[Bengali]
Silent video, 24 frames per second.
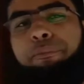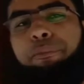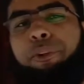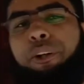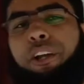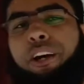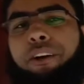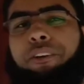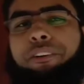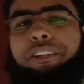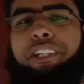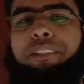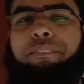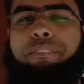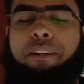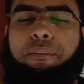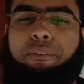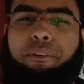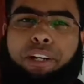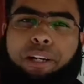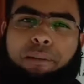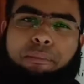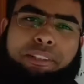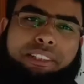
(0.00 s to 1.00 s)
প্রণাউনের
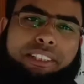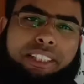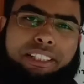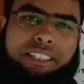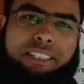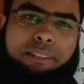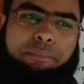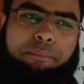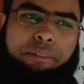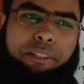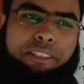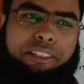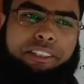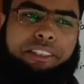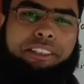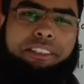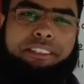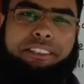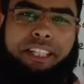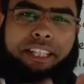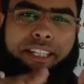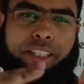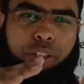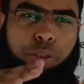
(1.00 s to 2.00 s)
ব্যবহার আমরা জানতে পেরেছি
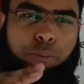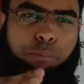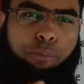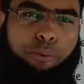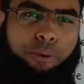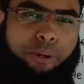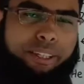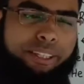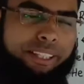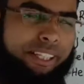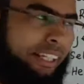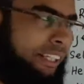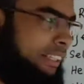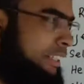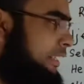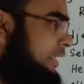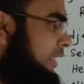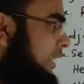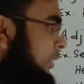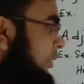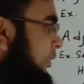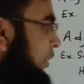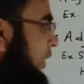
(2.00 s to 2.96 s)
যা একটু পরেই দেখাচ্ছি দেখুন